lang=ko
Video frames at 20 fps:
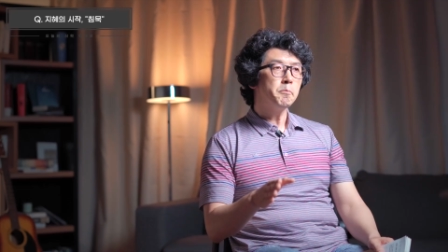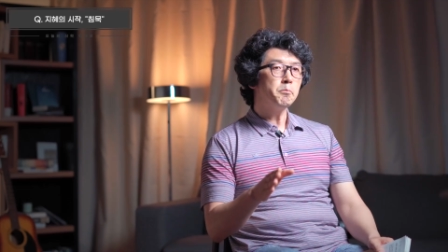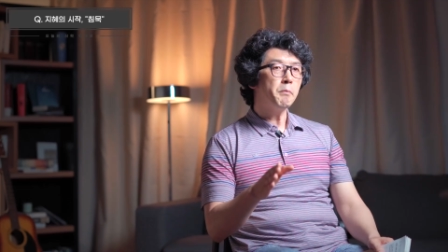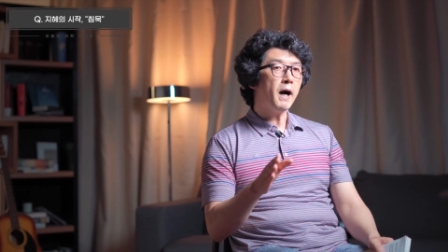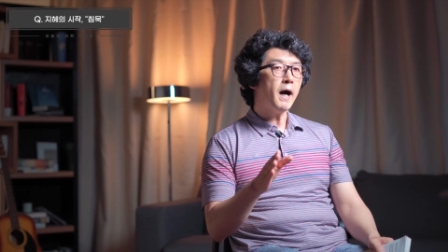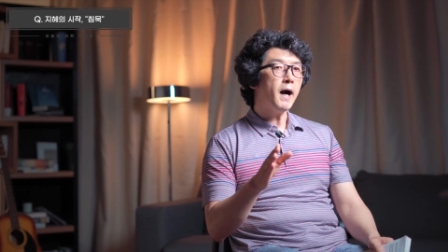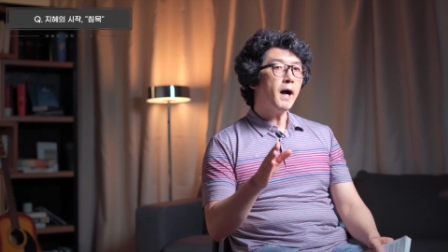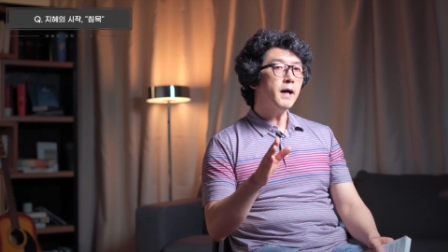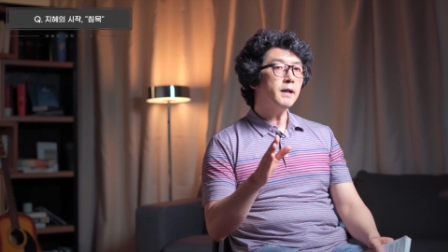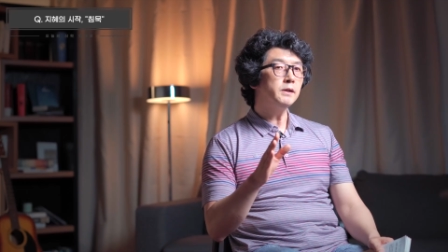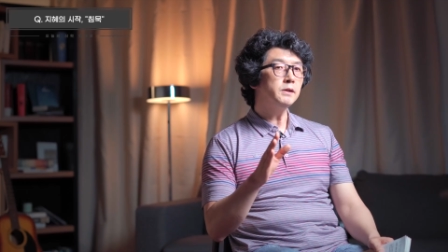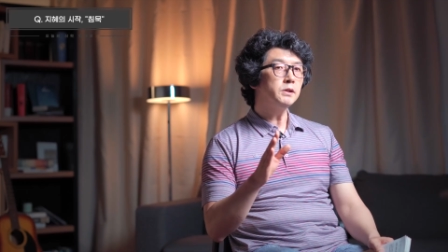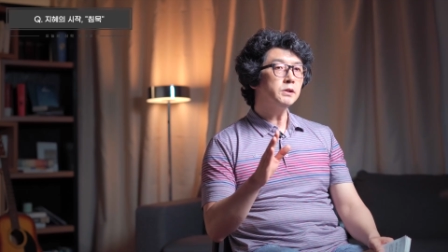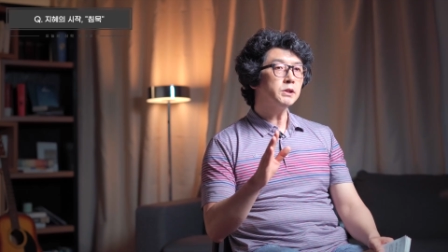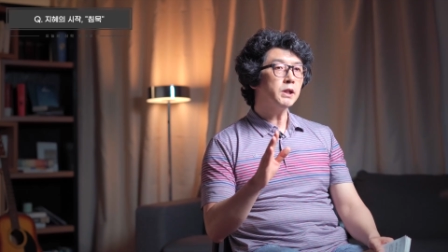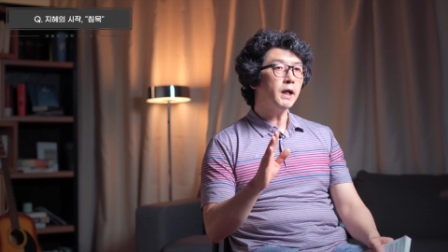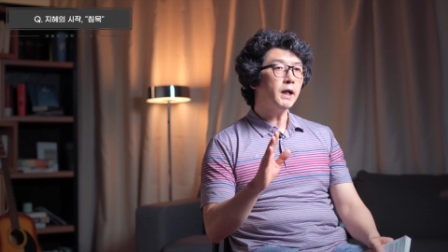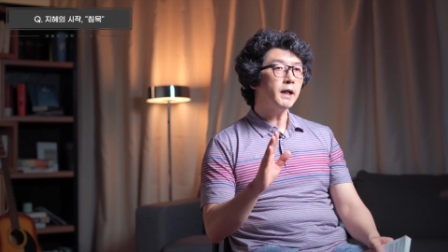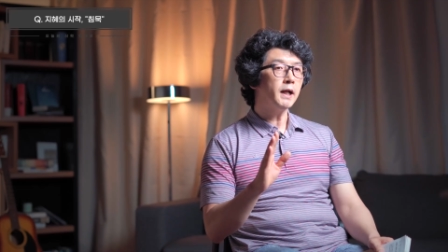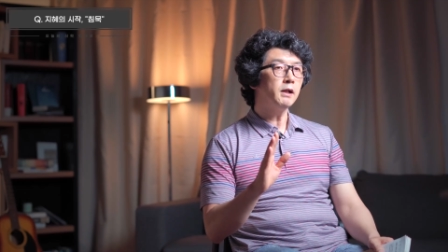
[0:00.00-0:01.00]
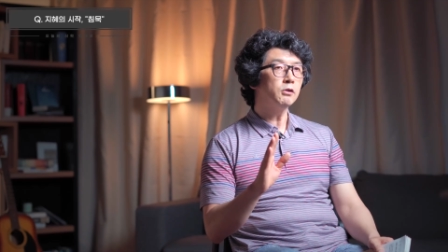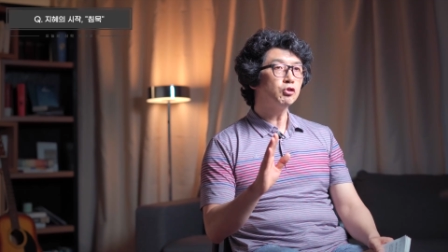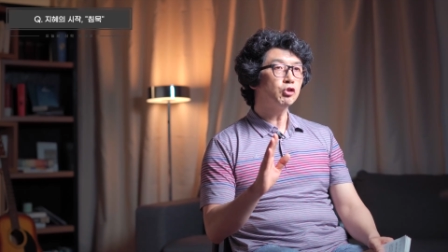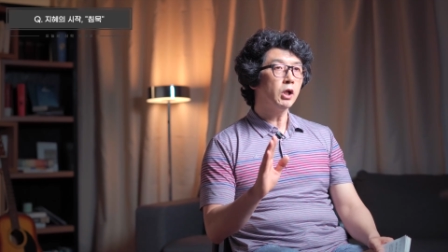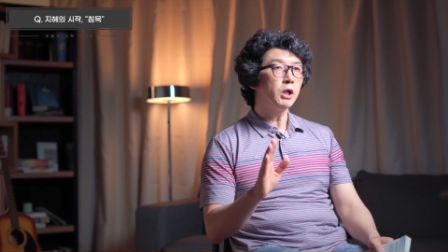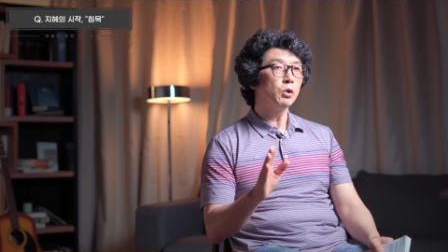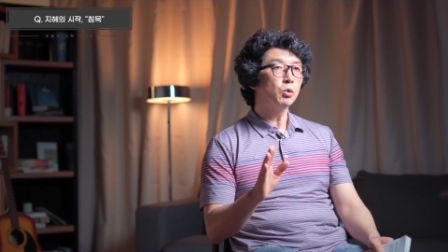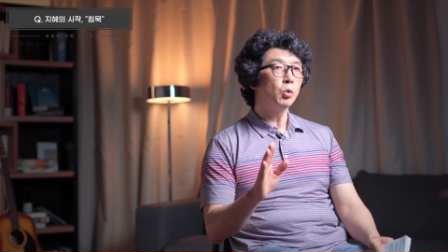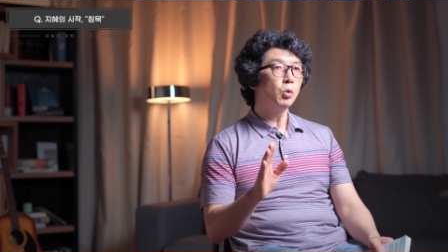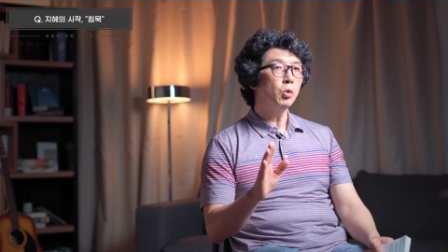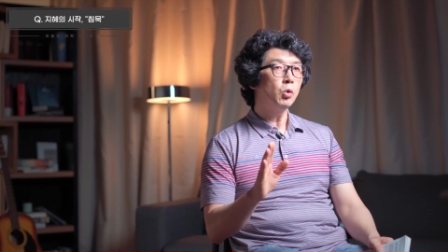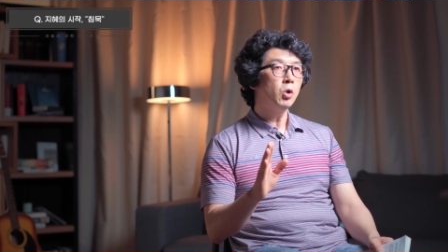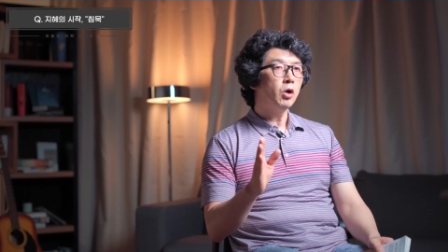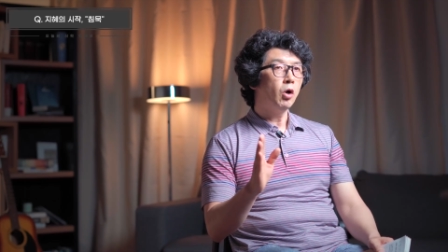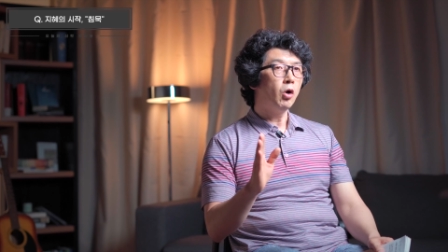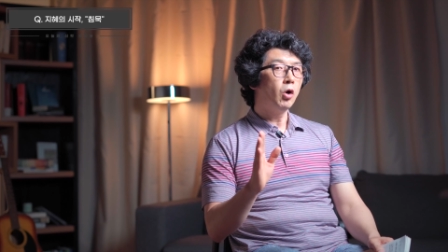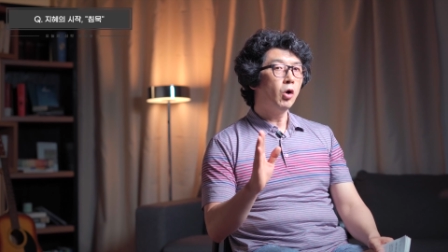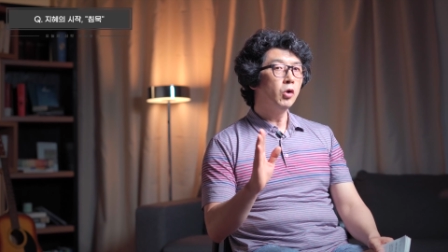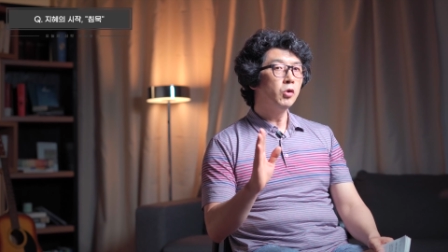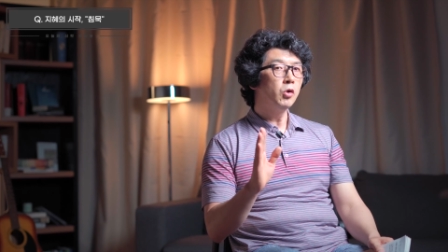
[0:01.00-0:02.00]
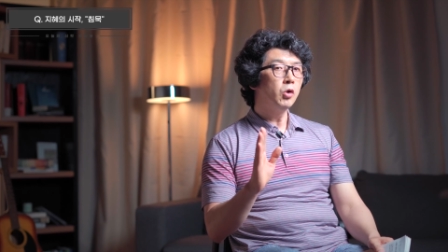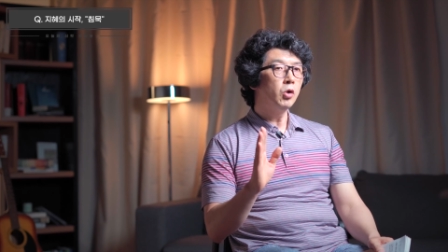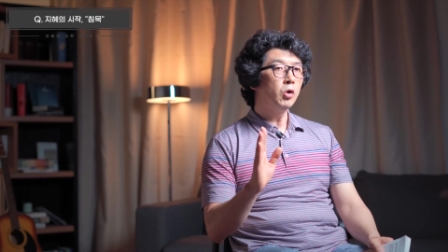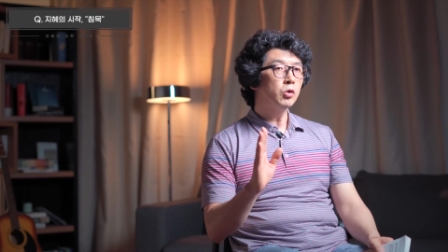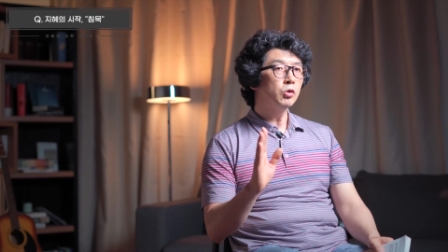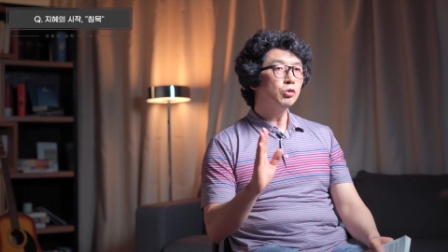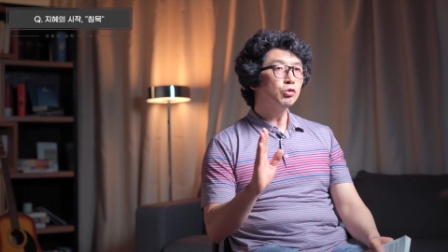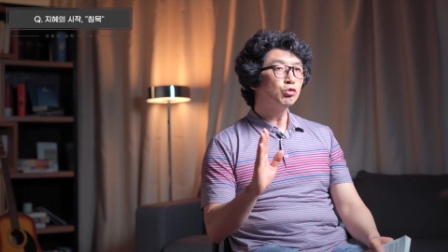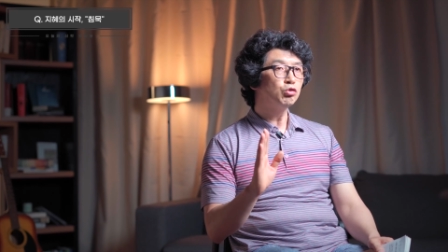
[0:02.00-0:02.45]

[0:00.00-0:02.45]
말을 잘 할 줄 알고 언어를